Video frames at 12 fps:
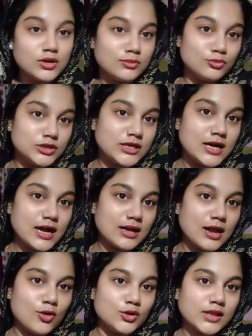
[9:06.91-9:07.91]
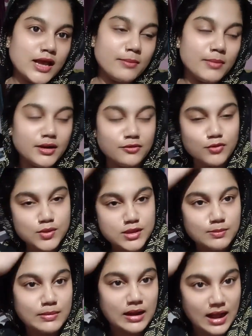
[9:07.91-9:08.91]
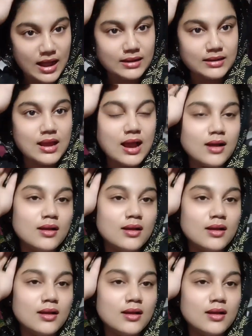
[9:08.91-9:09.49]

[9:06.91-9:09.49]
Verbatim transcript: मुझे लगाना होता है मैंने वो सब लगा लिया